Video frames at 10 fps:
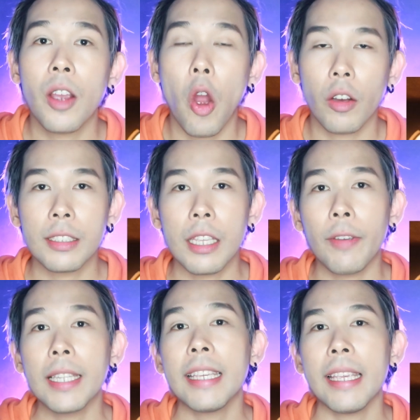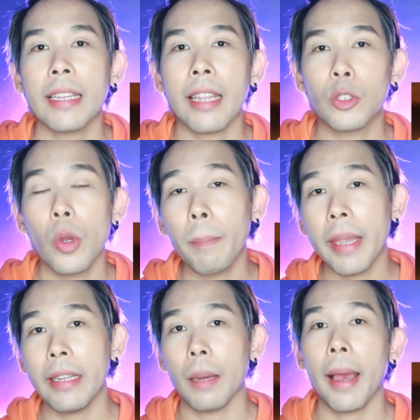ของสตีเฟนคิงในช่วง
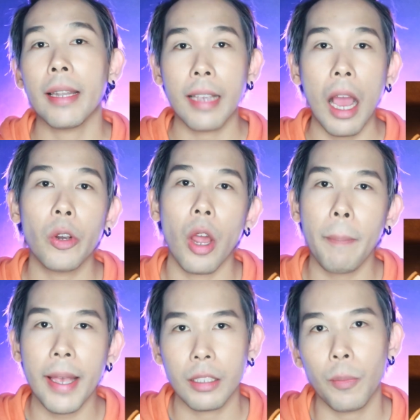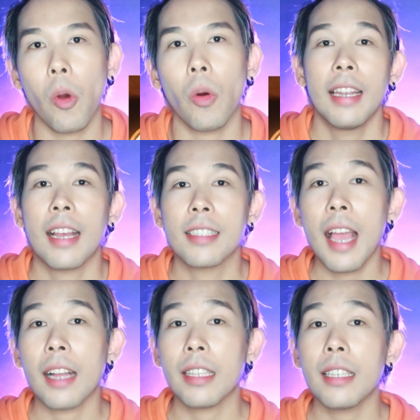ปี หนึ่งพันเก้าร้อยแปดสิบหก หลัง
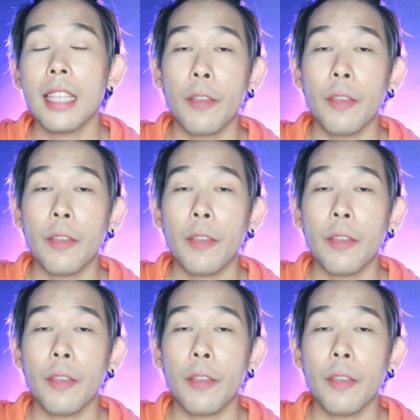จากที่ส